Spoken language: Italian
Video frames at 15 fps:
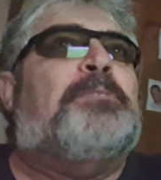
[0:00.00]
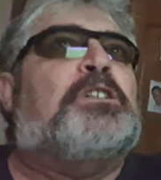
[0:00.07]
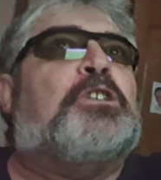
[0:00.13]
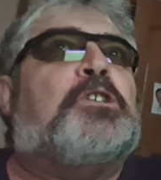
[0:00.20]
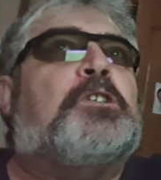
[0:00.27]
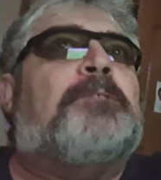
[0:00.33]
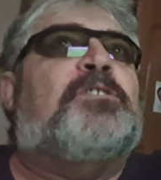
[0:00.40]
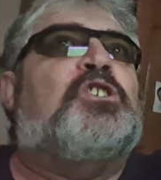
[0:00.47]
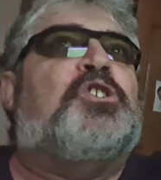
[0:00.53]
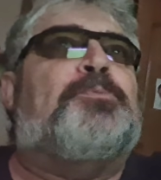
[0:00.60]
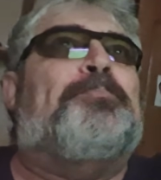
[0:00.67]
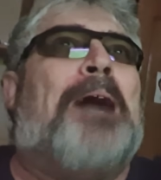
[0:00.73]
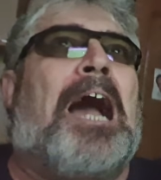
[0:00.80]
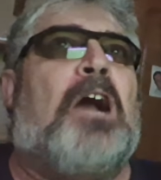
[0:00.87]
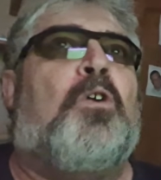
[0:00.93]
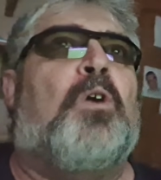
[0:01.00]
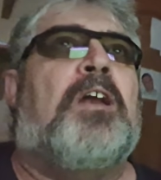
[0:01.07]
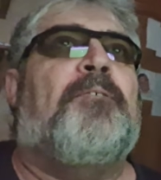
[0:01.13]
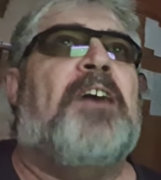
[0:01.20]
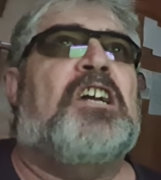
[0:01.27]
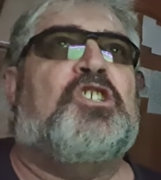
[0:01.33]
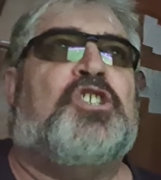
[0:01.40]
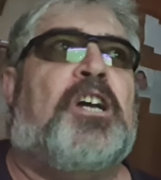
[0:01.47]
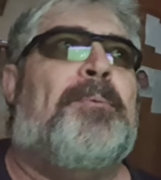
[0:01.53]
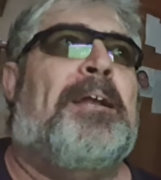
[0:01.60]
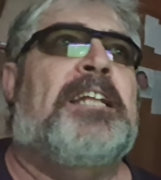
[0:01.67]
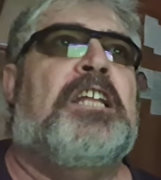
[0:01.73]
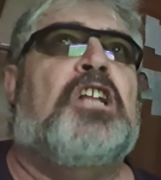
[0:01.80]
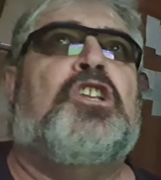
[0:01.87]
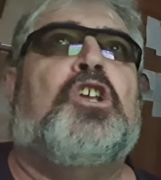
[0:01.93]
madonna, mi spacco la fascia,
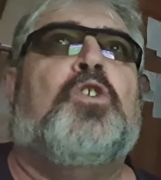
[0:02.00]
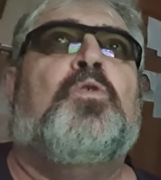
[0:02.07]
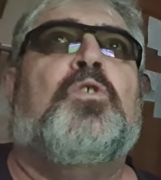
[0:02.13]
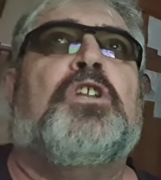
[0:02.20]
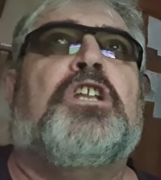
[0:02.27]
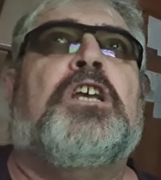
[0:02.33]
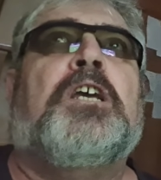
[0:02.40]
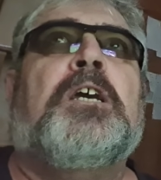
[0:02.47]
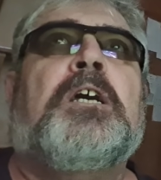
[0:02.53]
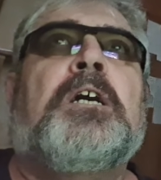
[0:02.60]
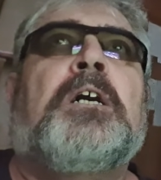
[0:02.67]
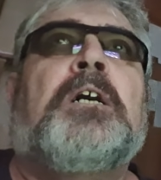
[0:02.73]
maledetti luridi.